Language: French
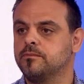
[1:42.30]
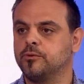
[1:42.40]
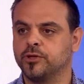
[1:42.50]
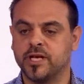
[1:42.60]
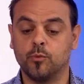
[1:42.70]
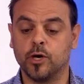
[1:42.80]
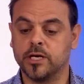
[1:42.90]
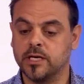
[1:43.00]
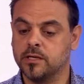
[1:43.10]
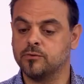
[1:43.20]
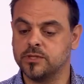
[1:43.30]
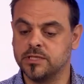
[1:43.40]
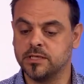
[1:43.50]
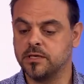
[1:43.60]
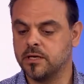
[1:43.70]
pour témoigner
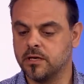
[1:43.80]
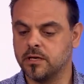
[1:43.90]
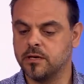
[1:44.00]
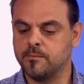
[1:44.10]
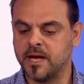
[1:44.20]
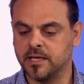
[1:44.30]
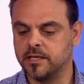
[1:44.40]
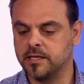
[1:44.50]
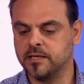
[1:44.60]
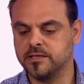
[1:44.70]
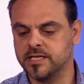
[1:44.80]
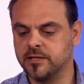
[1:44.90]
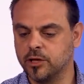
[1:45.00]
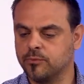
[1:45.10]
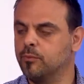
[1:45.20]
aussi, parler, dire
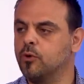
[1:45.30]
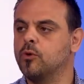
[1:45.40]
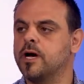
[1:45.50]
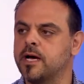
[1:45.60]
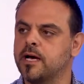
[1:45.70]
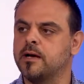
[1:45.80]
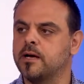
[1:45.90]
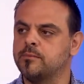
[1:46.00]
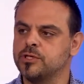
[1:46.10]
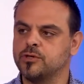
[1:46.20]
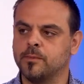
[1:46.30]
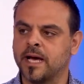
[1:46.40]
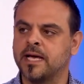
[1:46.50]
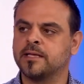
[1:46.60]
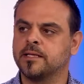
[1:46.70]
notre mot à M.
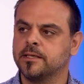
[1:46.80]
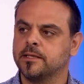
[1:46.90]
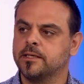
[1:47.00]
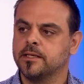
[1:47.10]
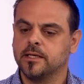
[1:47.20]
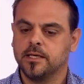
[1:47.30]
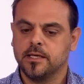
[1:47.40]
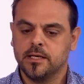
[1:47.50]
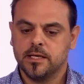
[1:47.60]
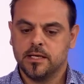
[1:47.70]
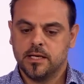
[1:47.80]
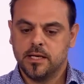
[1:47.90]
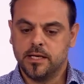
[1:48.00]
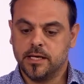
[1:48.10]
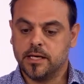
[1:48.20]
Pratt
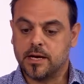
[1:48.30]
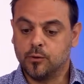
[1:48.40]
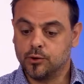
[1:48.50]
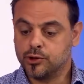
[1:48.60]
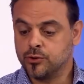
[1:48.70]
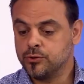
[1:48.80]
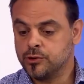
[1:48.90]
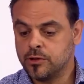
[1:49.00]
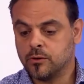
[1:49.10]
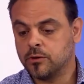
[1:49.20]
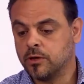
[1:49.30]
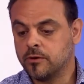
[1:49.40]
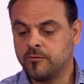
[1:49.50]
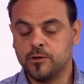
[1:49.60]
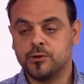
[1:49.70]
et euh, au juge. Donc, euh, il
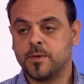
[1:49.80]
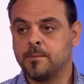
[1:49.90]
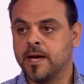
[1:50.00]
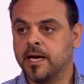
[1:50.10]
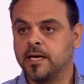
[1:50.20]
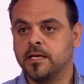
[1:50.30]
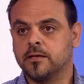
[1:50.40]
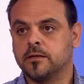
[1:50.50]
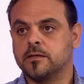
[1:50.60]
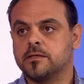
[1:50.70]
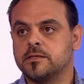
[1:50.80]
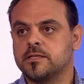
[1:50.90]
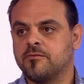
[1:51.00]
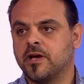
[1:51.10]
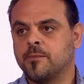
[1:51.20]
a fallu se préparer. Euh,
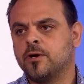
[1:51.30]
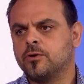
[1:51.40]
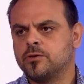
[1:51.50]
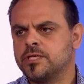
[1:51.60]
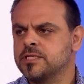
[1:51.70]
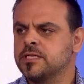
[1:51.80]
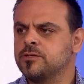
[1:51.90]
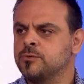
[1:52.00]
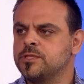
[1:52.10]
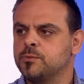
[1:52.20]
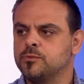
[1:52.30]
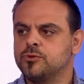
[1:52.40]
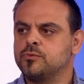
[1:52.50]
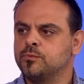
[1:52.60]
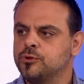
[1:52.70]
c'était vraiment, on s'est senti un petit peu
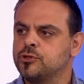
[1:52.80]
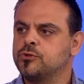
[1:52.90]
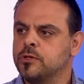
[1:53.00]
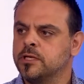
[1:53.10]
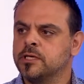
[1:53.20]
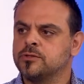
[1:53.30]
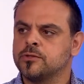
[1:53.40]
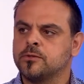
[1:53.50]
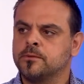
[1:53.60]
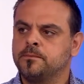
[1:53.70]
bousculé dans ça.